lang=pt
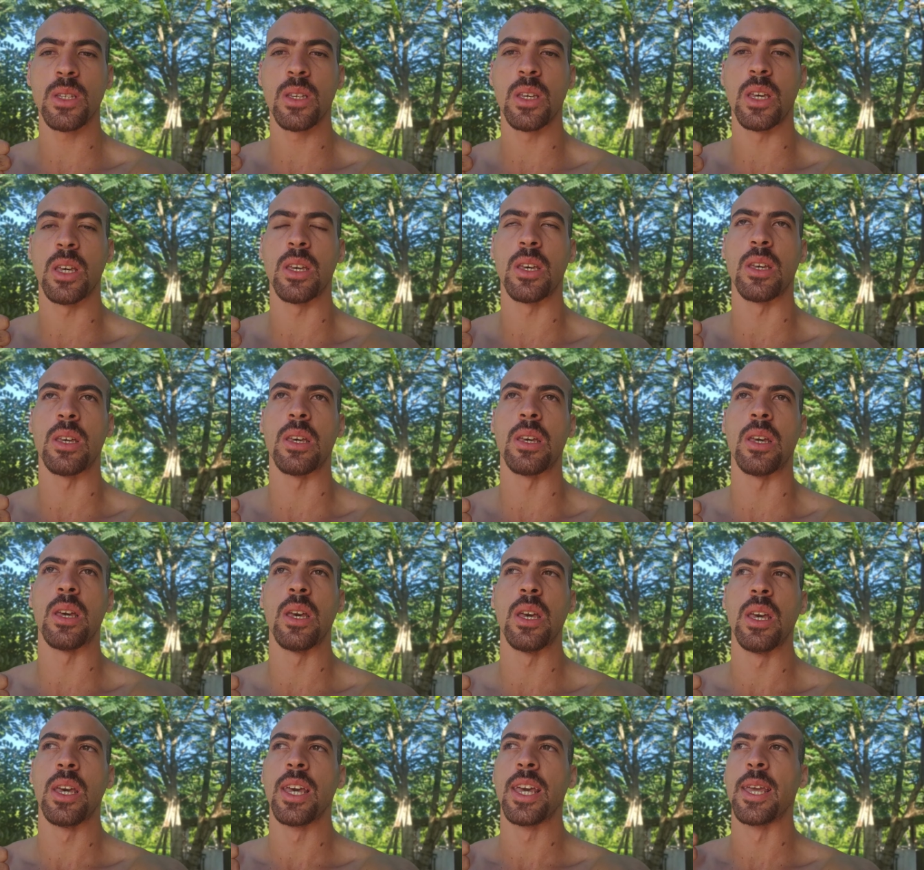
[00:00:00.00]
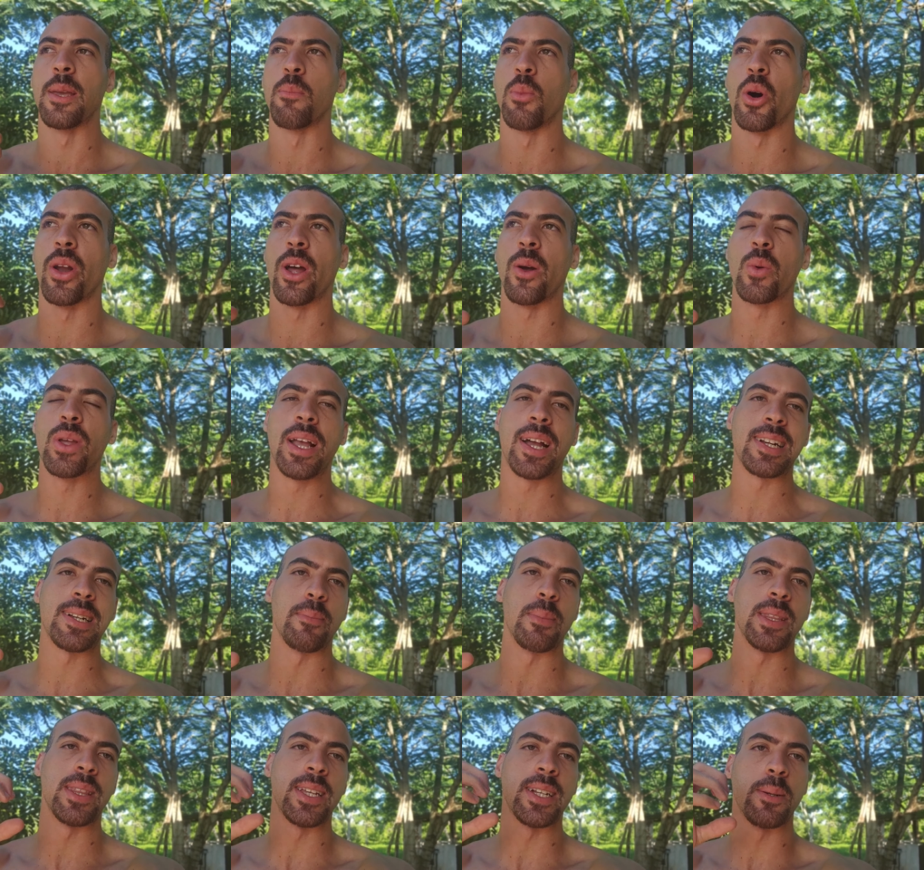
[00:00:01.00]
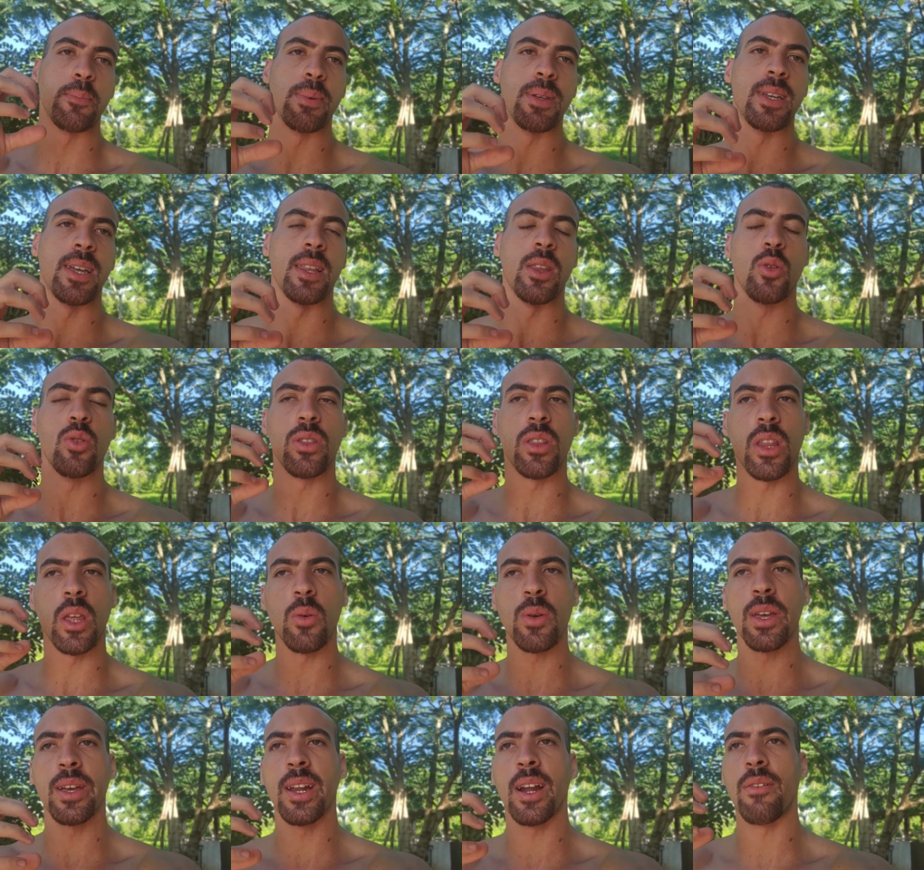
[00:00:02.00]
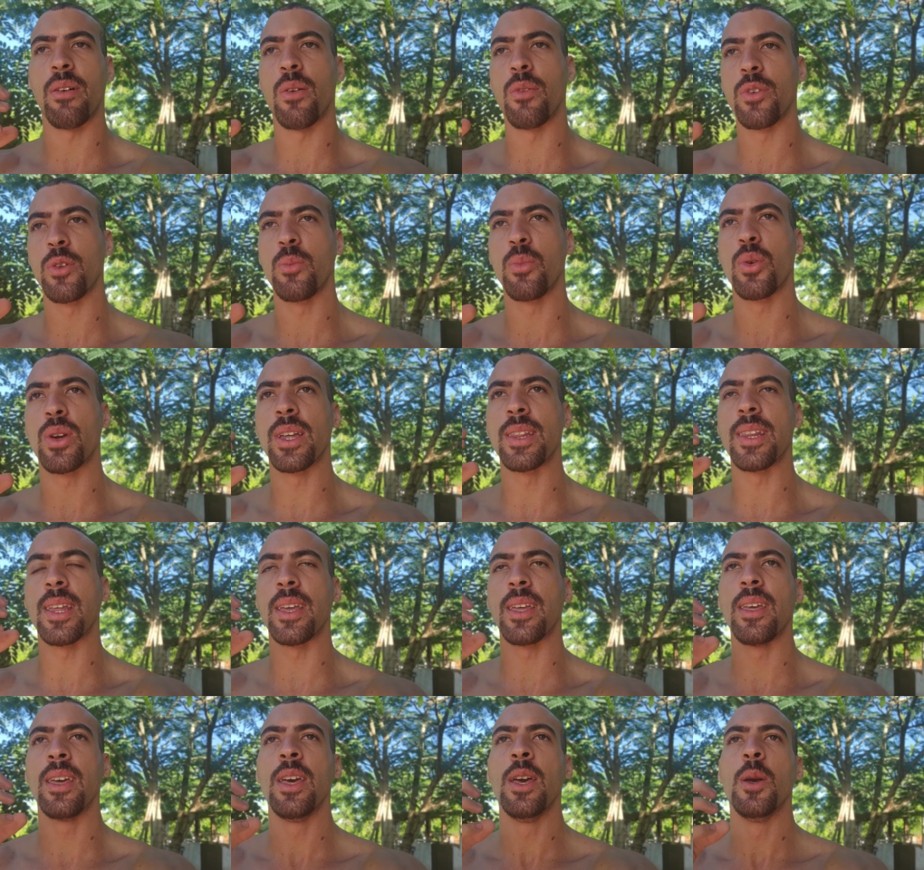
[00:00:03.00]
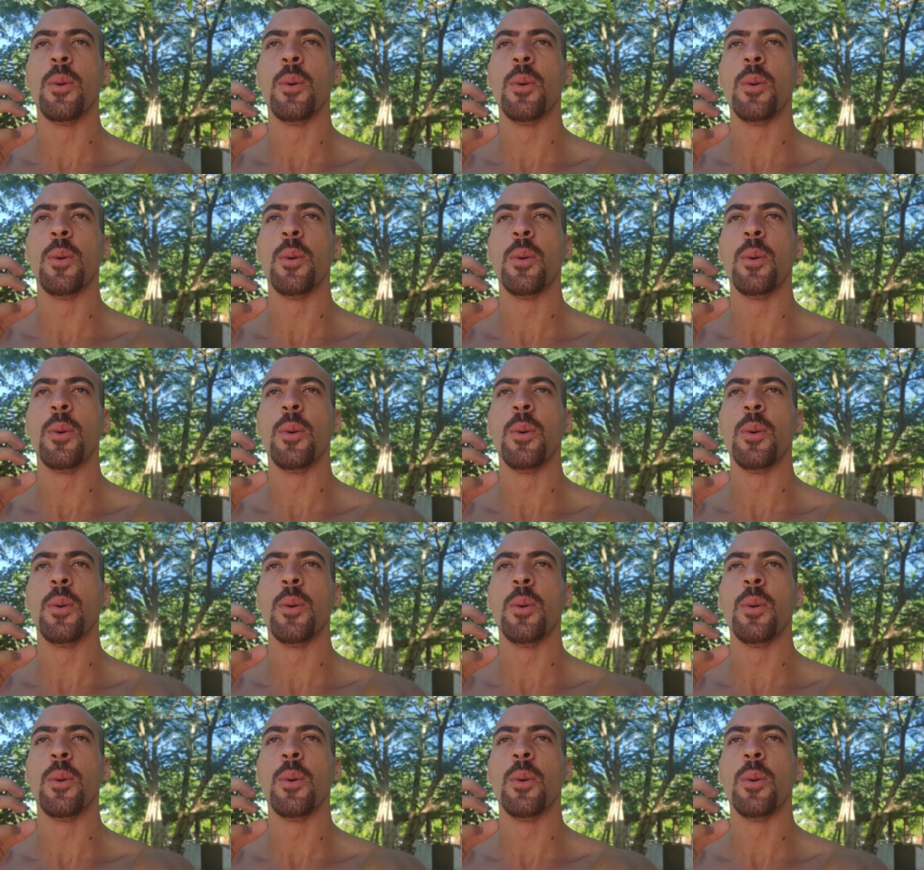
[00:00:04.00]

É, embora o engajamento esteja pequeno, eu tenho que gravar um vídeo porque tem